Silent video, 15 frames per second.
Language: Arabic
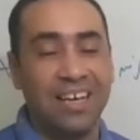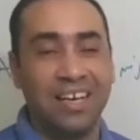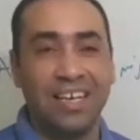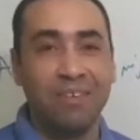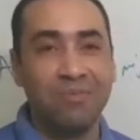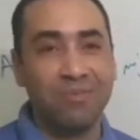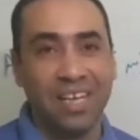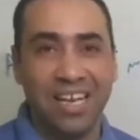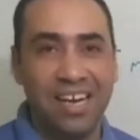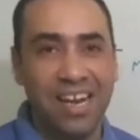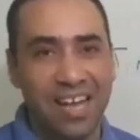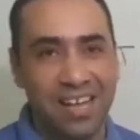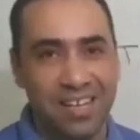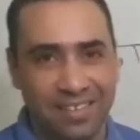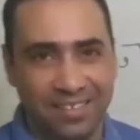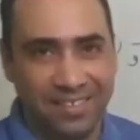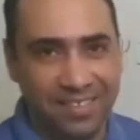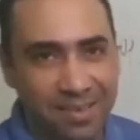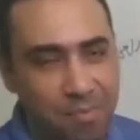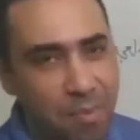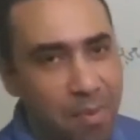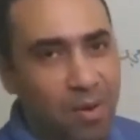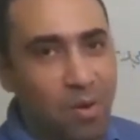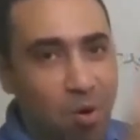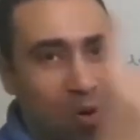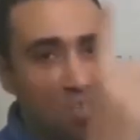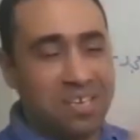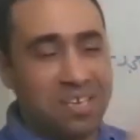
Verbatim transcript: عرفت احلها بمجهود لا ده انا